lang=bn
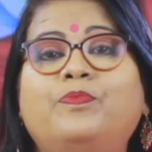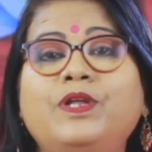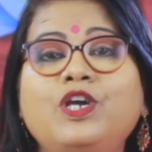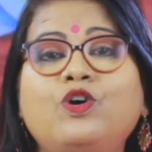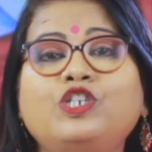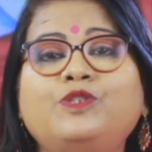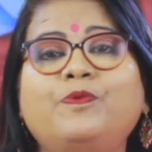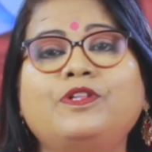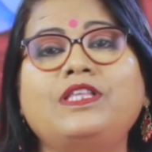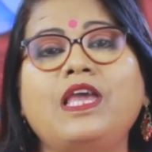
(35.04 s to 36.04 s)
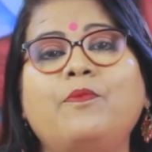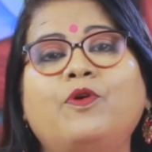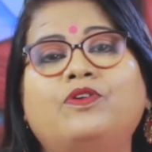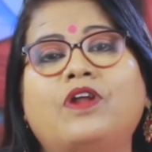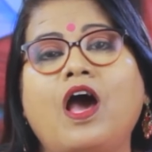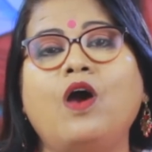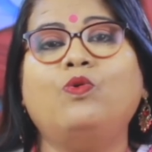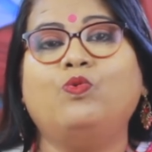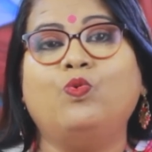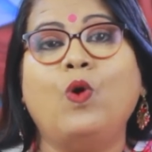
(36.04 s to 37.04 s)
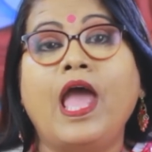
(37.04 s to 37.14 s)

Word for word: বৃহস্পতি এবং রাহু